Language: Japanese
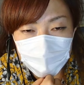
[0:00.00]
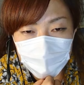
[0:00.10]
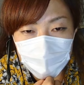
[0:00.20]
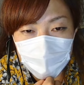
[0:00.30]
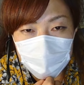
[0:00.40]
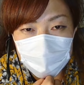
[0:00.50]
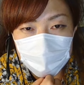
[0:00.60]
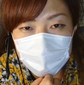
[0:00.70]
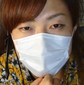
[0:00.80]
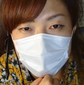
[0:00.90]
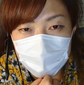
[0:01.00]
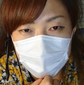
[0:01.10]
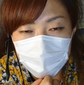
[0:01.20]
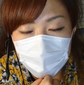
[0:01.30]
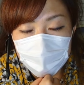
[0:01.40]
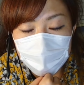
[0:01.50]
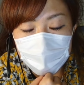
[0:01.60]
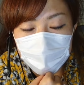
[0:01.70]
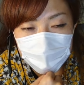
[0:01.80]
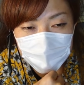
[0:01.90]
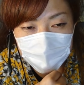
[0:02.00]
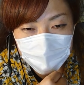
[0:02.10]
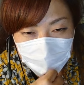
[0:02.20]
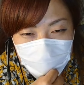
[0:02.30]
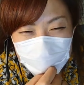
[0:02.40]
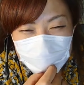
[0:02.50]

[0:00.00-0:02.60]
もう鼻息荒めにそう